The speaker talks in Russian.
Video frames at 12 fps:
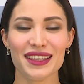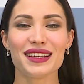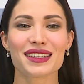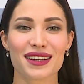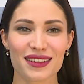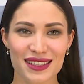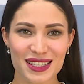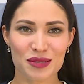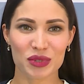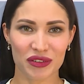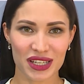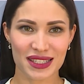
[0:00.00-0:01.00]
к радостным
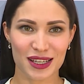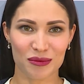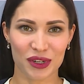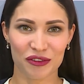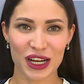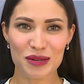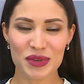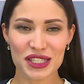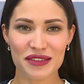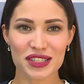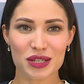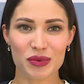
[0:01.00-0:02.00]
новостям. В
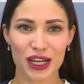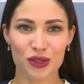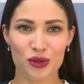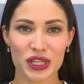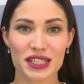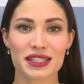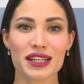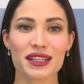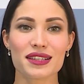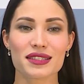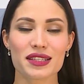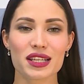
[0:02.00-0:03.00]
Альметьевском районе
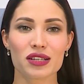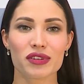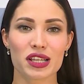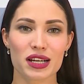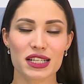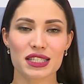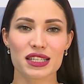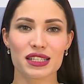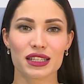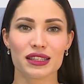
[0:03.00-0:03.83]
зарегистрировали рождение